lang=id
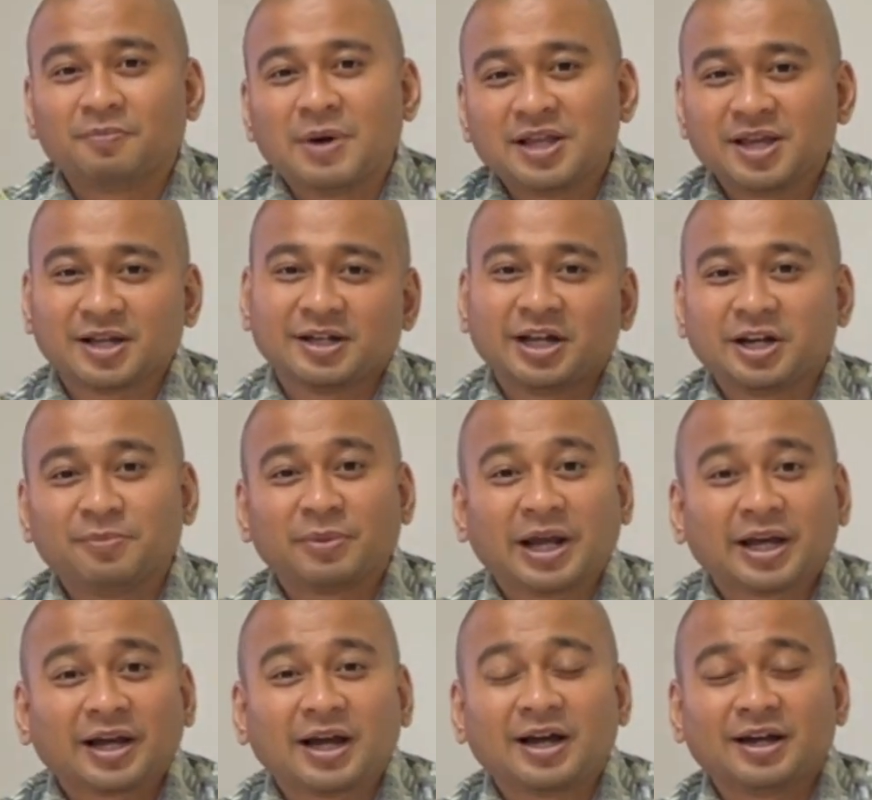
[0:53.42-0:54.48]
Banyak dari
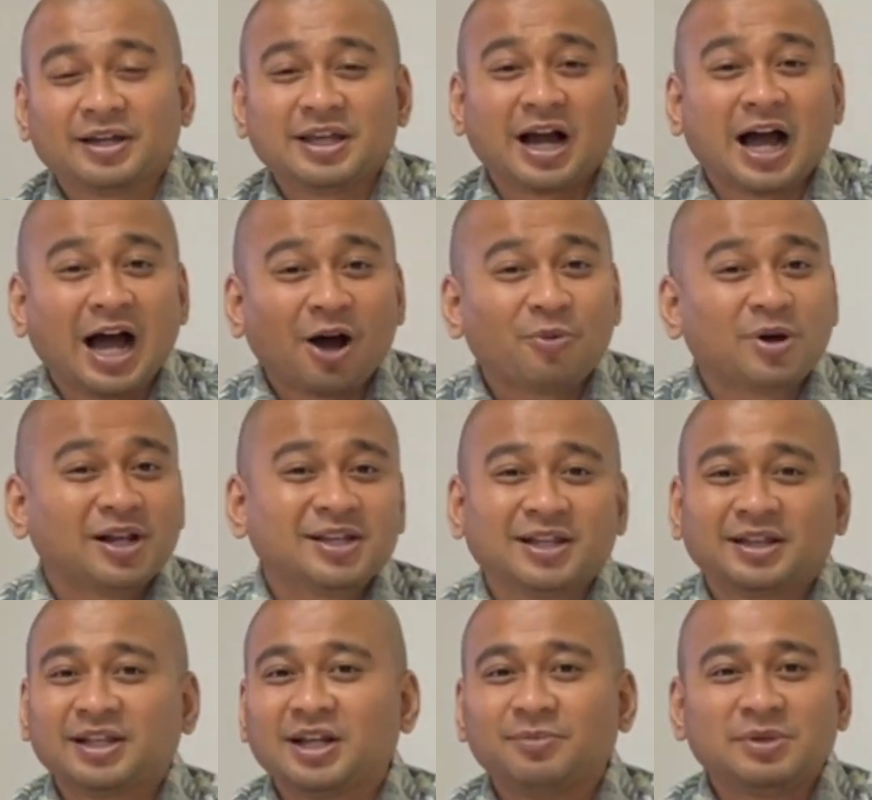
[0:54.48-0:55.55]
mereka yang
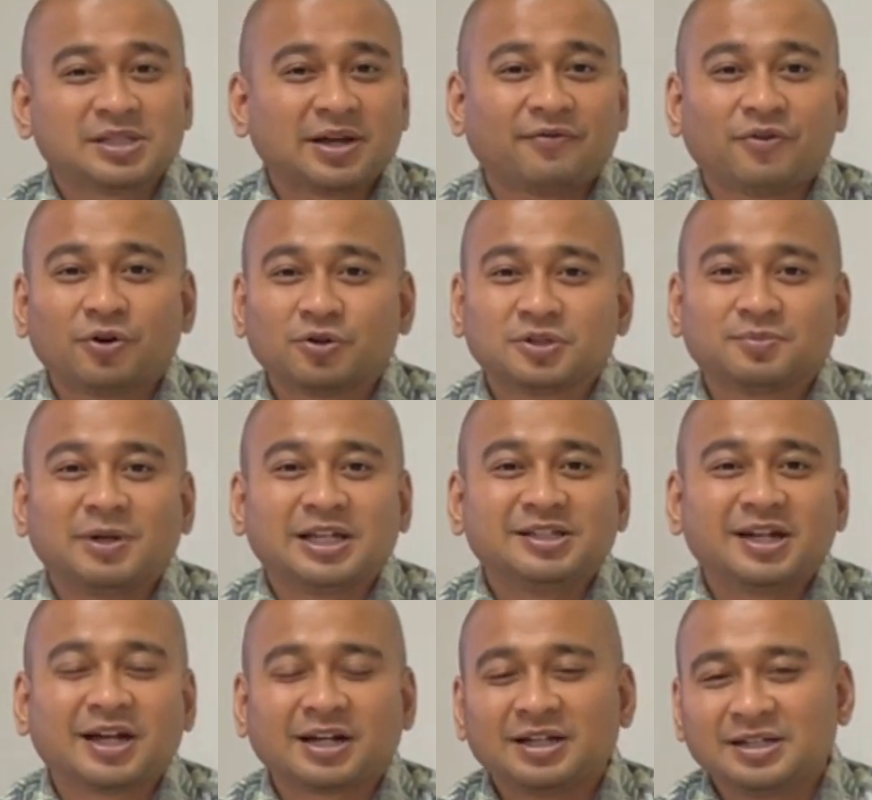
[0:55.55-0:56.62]
awalnya tidak bisa fokus
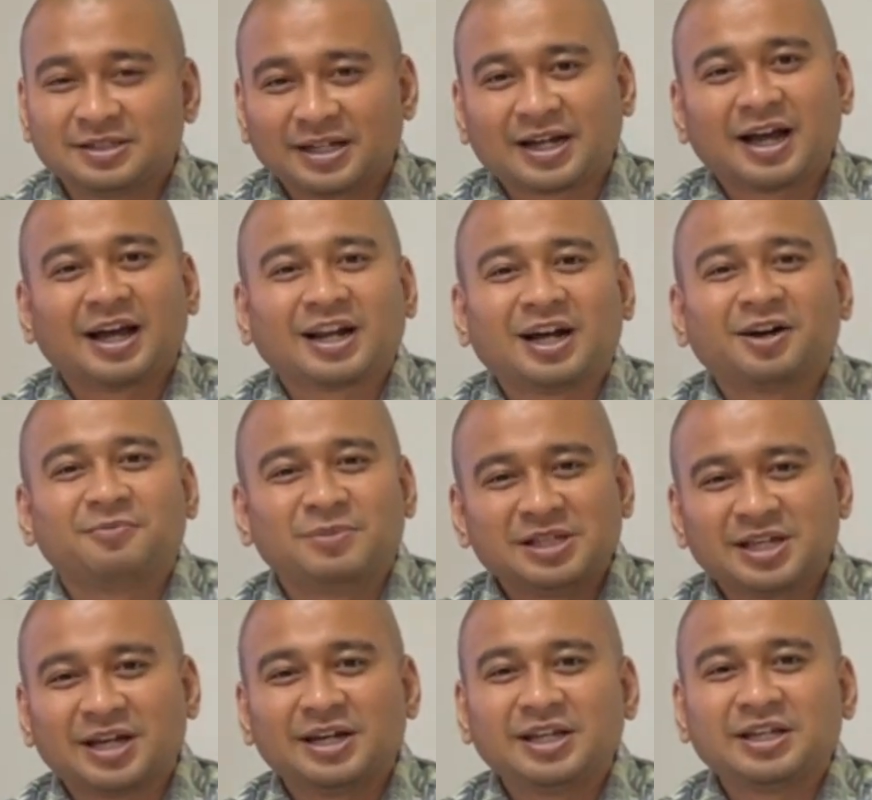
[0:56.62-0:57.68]
belajar, sekarang
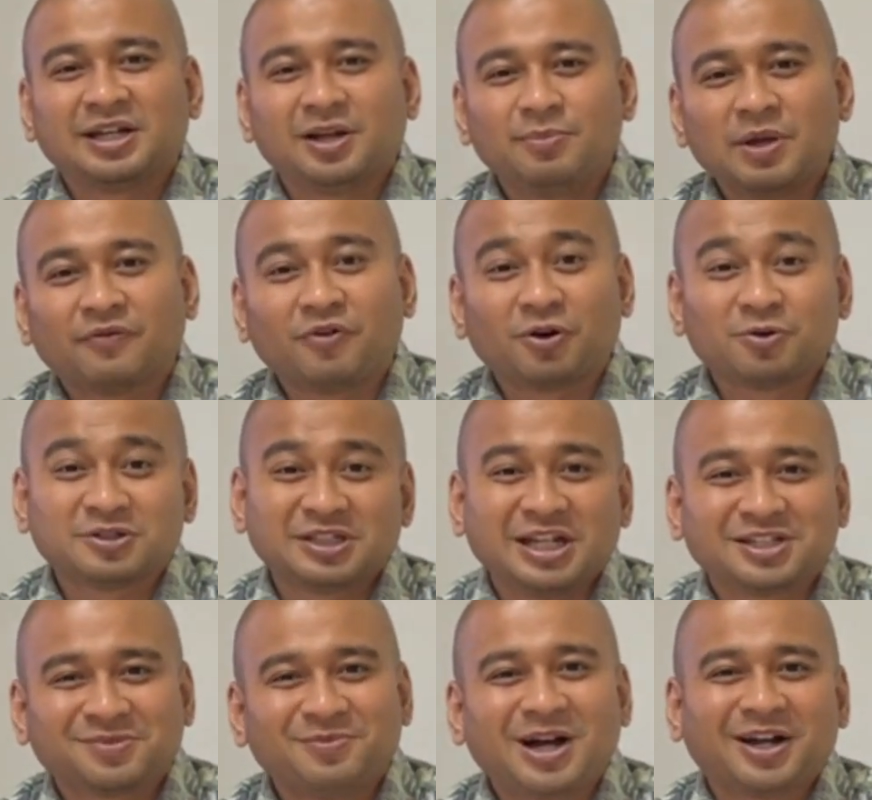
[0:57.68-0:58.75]
menjadi lebih fokus
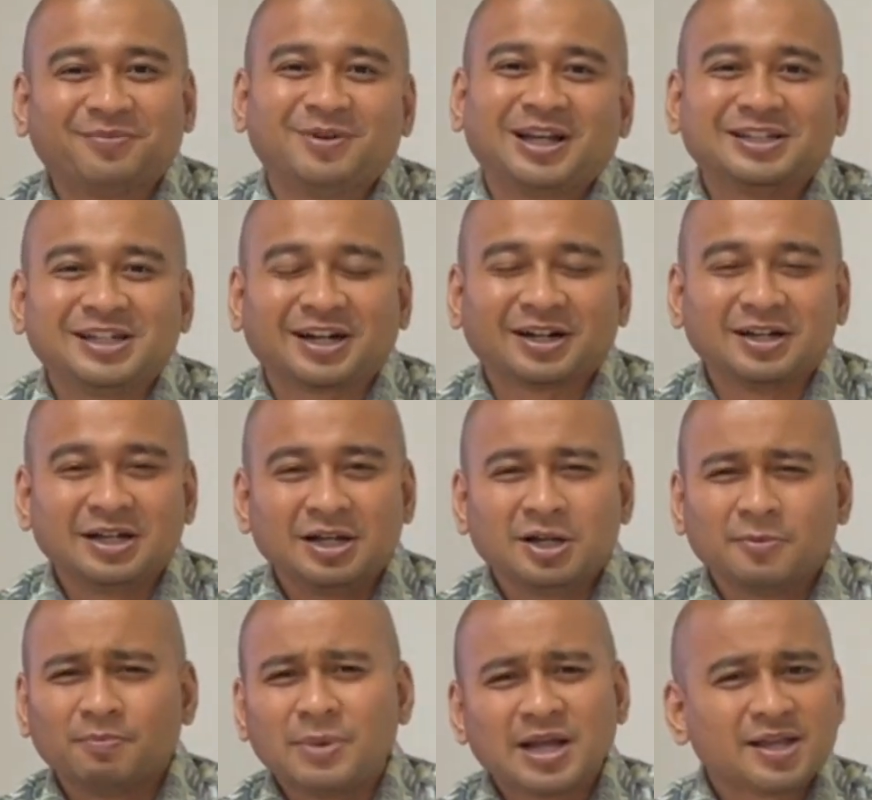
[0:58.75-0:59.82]
dan semangat belajar.
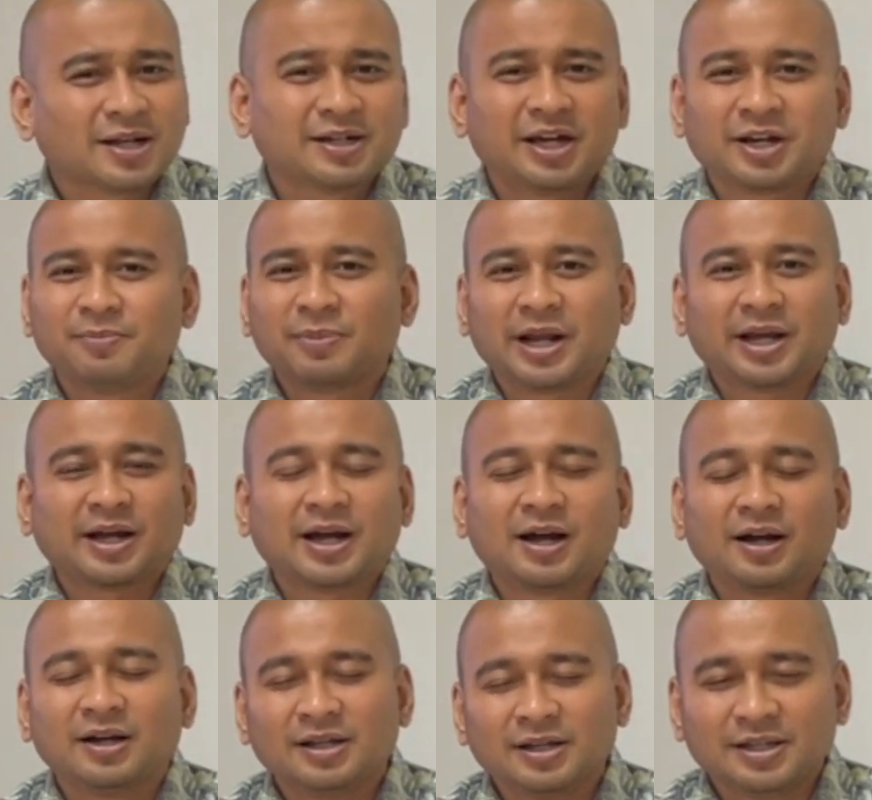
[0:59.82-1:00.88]
Banyak dari
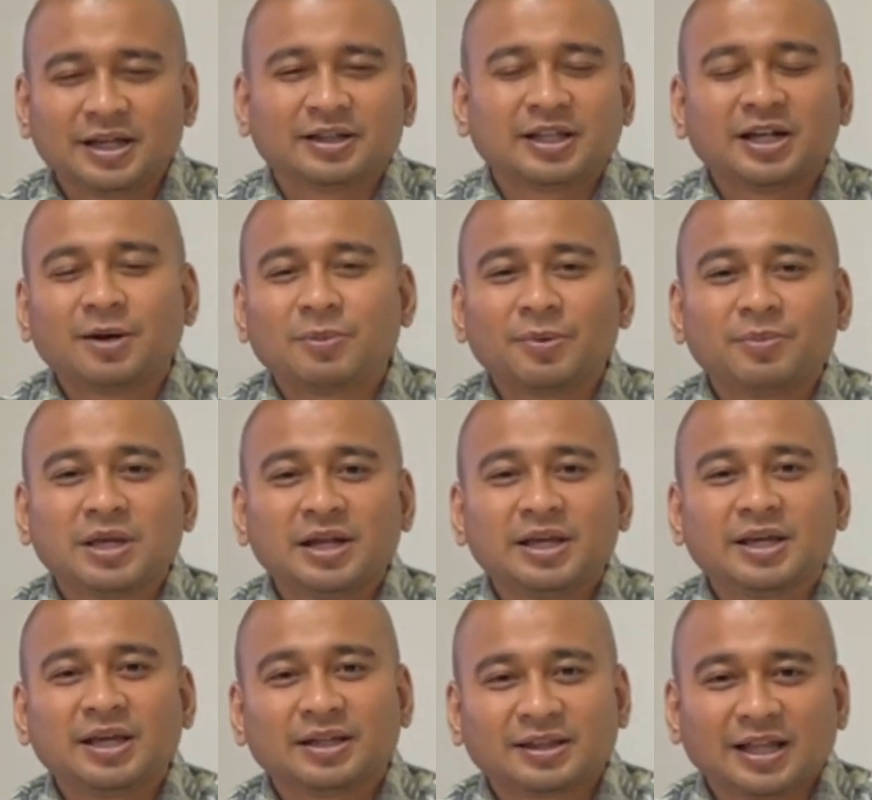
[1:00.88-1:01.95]
mereka yang tidak
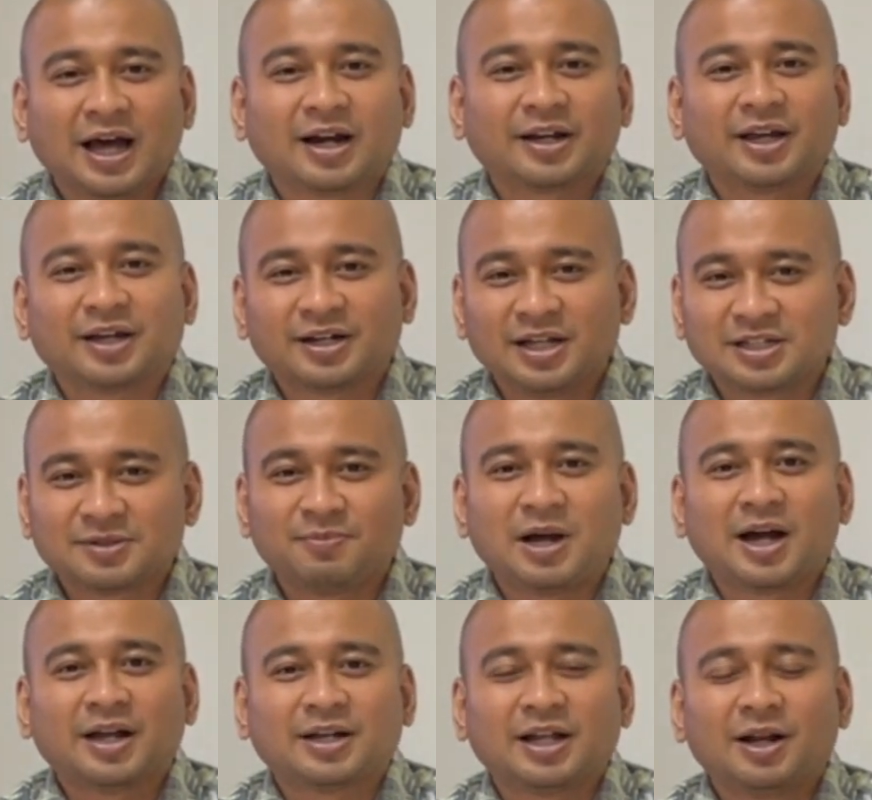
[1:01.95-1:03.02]
memiliki target dan
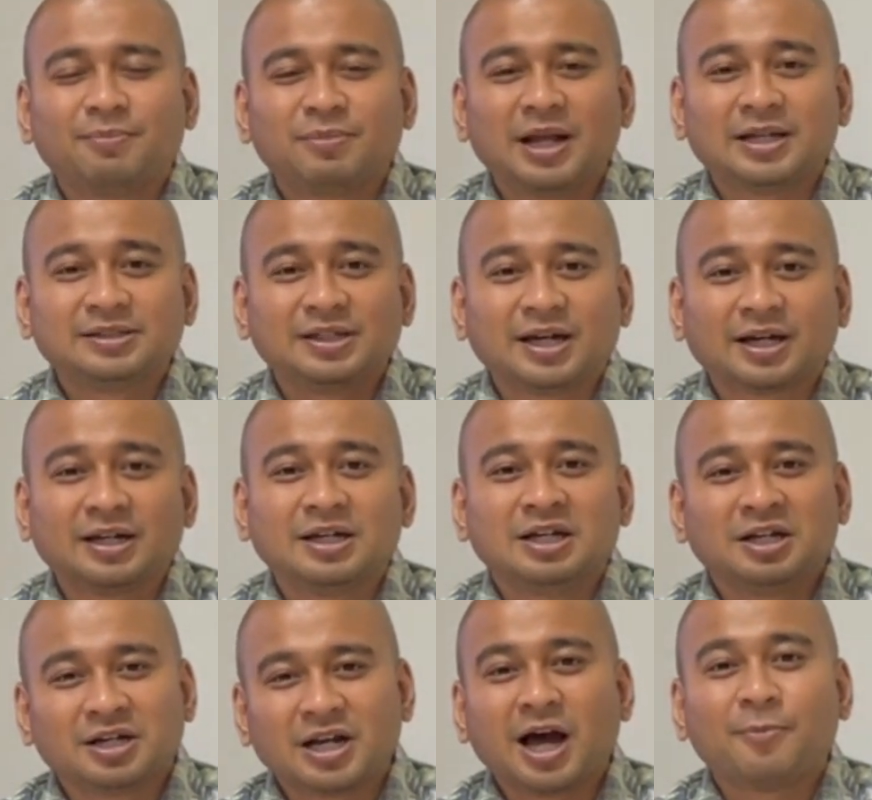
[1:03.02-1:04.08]
semangat dalam belajar,
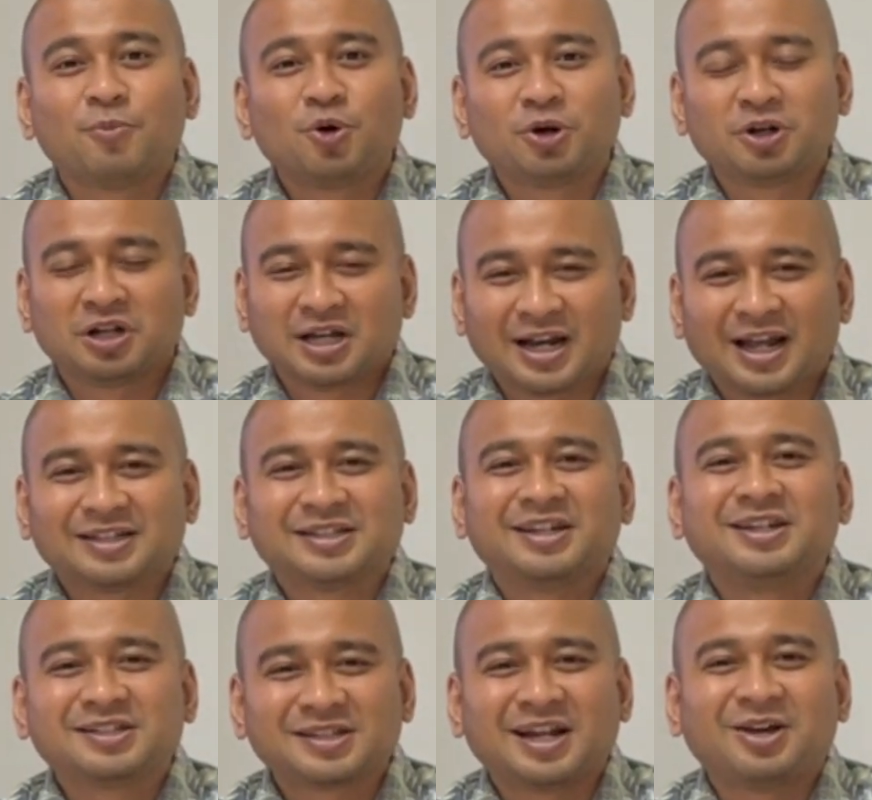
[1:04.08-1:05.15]
namun kelas
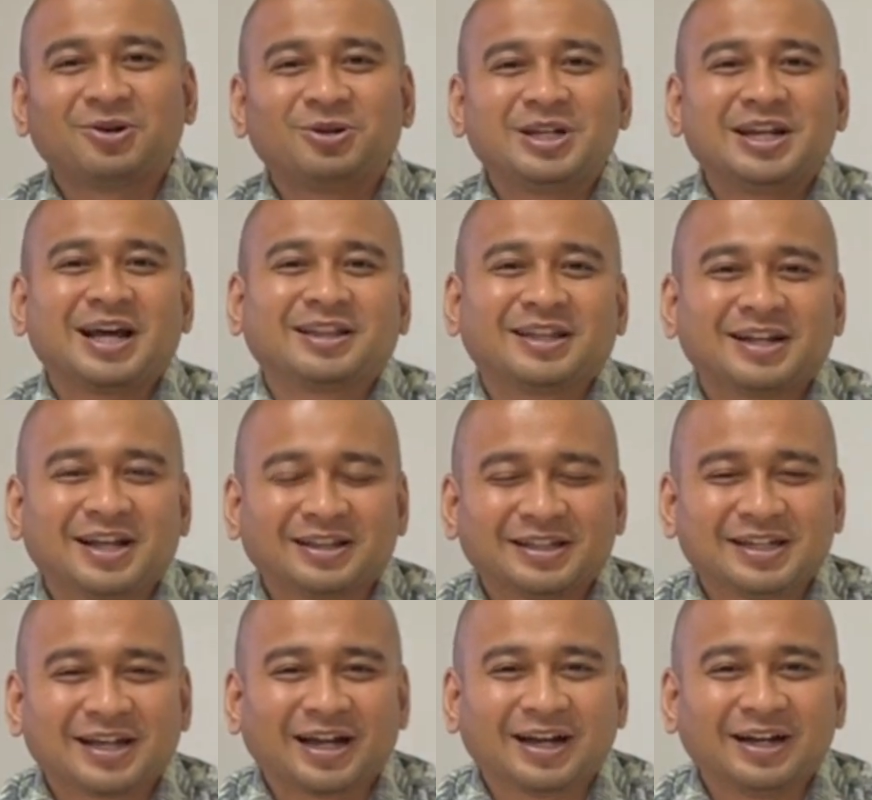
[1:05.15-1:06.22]
ini selalu
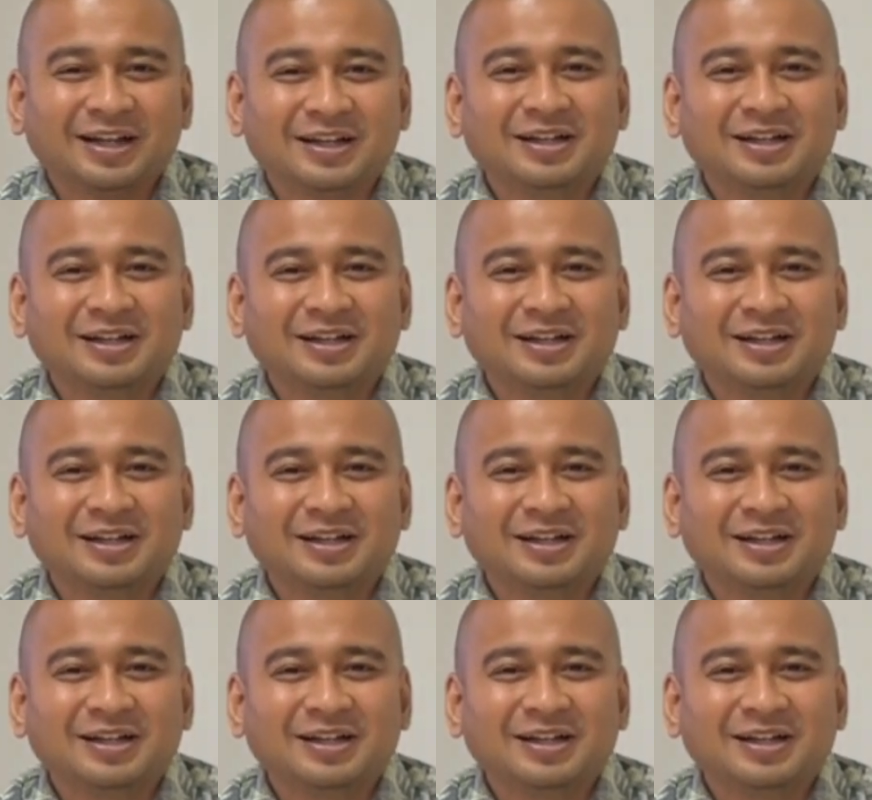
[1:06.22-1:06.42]
dinanti-nantikan.